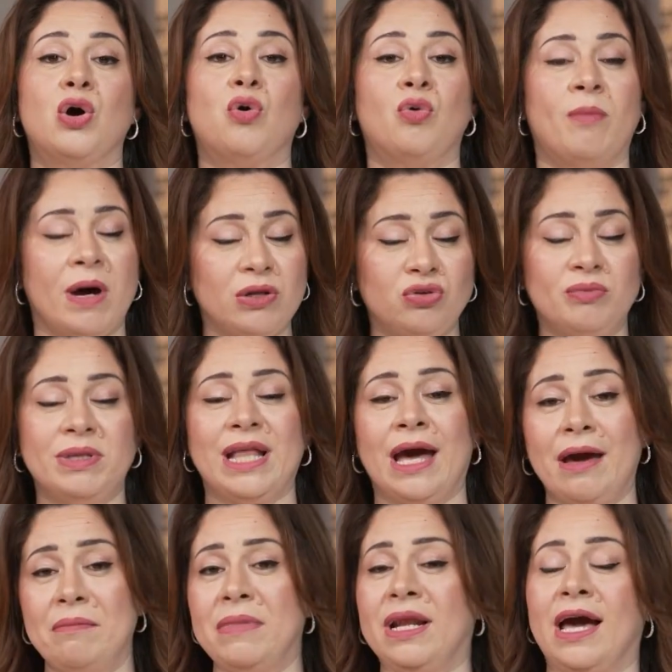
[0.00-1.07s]
وبرده من
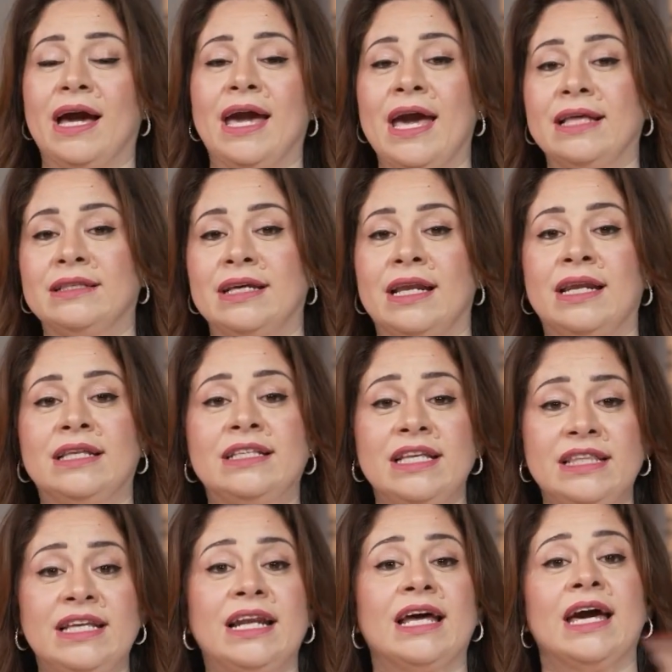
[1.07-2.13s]
اهم الحاجات اللي
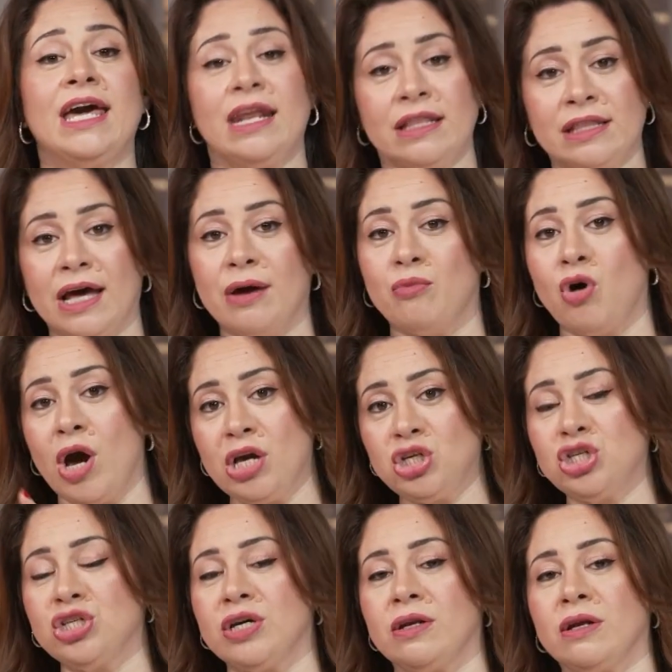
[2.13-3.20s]
تدي لغيرنا
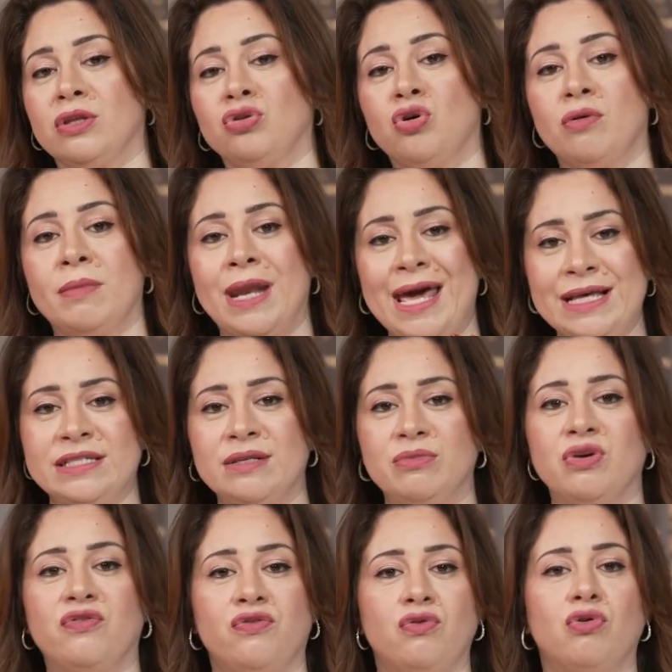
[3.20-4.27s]
مؤشر انهم لازم
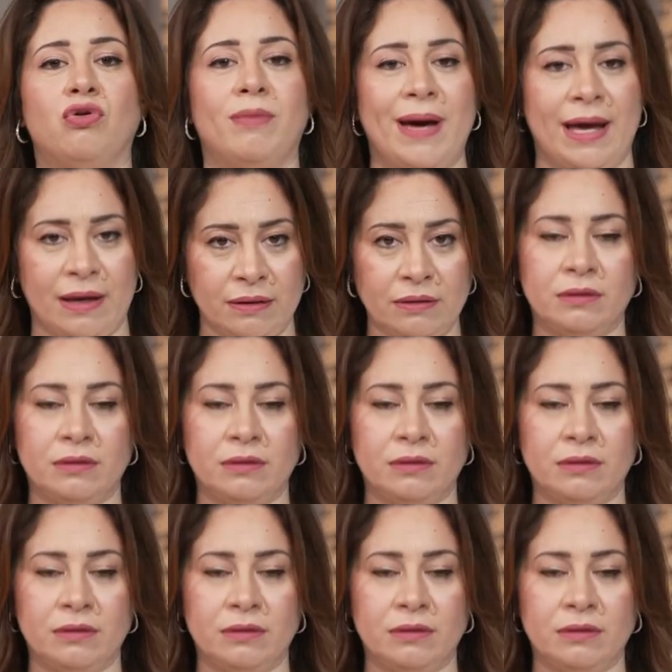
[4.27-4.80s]
يفوقوا بقى